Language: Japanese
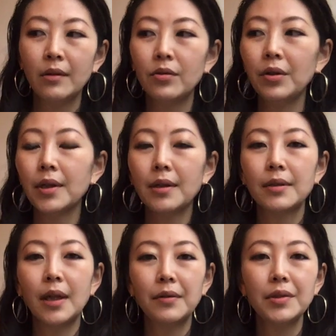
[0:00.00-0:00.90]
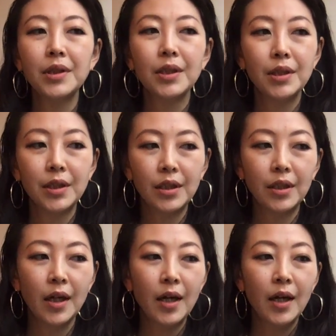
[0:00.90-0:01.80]
とにかく楽しい
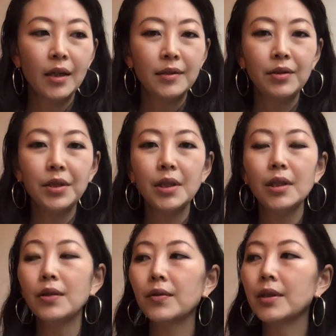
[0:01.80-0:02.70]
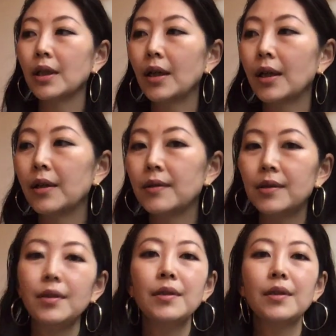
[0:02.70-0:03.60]
し、推進力じゃないけど
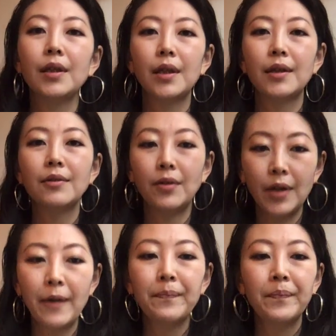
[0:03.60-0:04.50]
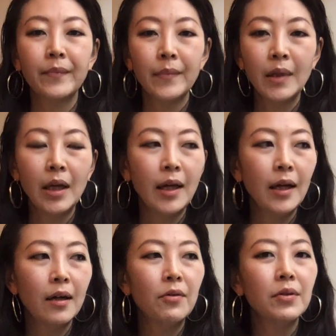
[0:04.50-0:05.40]
スイスイいけるのね。
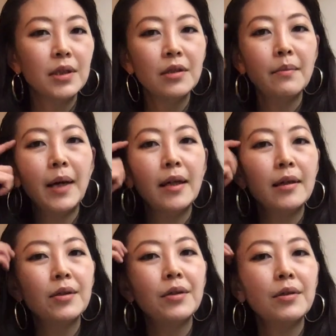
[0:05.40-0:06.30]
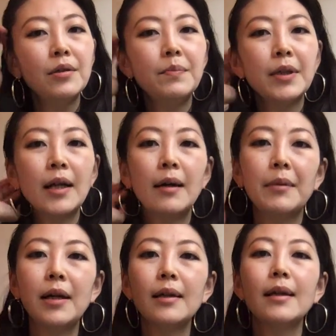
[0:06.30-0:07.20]
で、こっちのマインドのループには
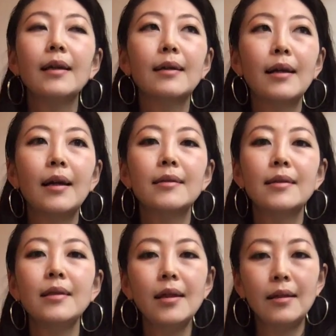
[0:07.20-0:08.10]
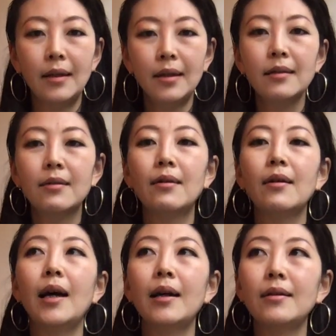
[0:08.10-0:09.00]
まらないから、常にこ
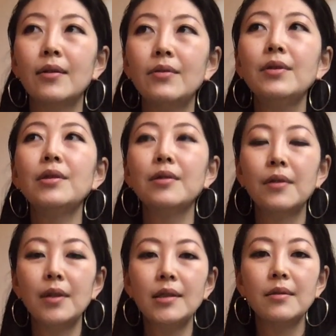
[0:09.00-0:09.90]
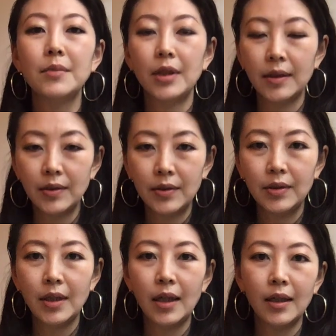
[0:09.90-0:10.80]
う宇宙のリズムで進
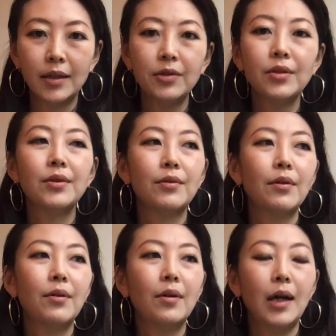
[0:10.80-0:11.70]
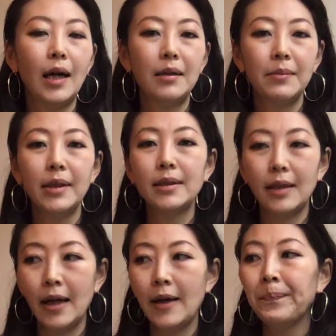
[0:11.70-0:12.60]
んでいけるっていうところがあります
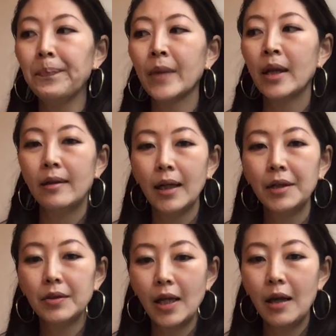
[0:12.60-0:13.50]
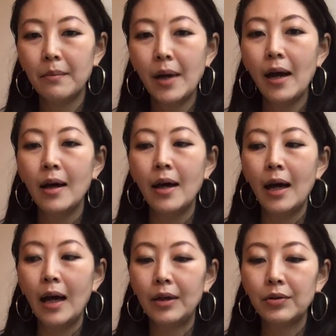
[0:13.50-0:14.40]
ね。なので、ま
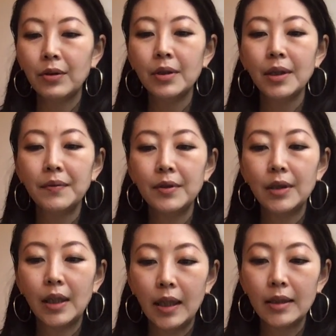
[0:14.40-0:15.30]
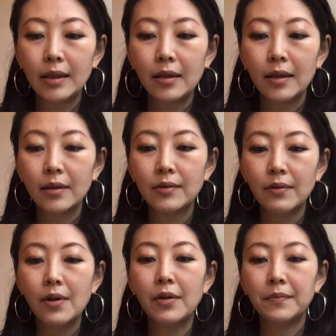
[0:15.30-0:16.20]
あ、どんな風なね選択
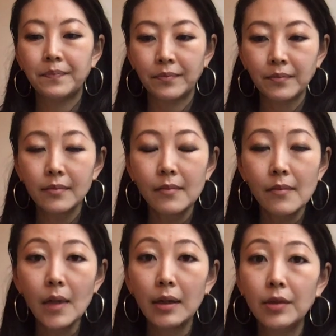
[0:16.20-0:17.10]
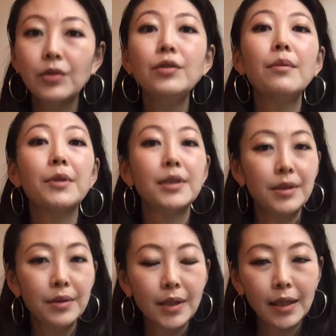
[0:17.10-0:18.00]
をするのも自
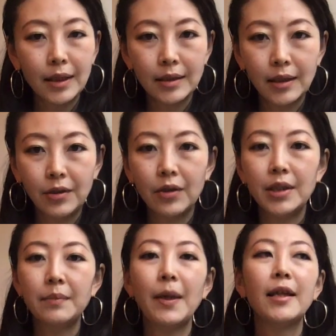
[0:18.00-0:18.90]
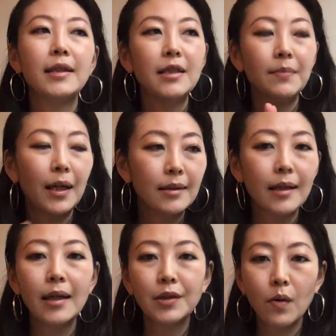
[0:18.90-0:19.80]
由なんですけど、まあ、一番
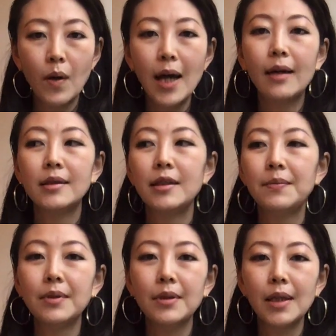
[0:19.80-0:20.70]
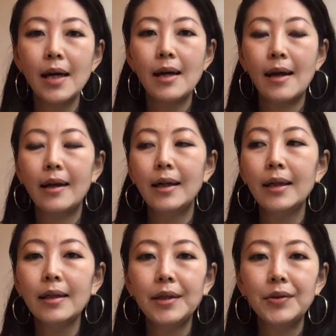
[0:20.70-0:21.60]
最初は自分が
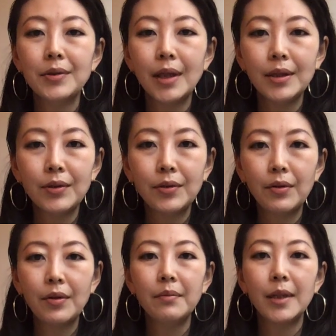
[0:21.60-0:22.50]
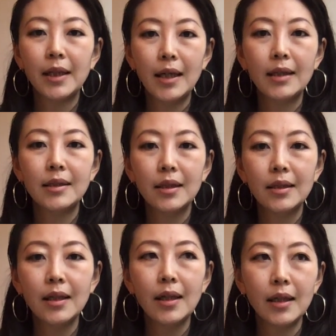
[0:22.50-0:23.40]
選んでるんだっていうところまでしっ
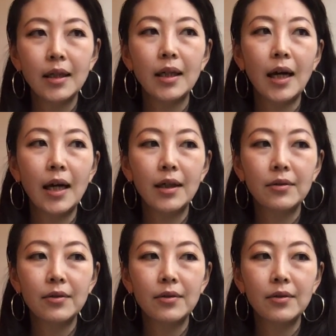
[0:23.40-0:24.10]
かりな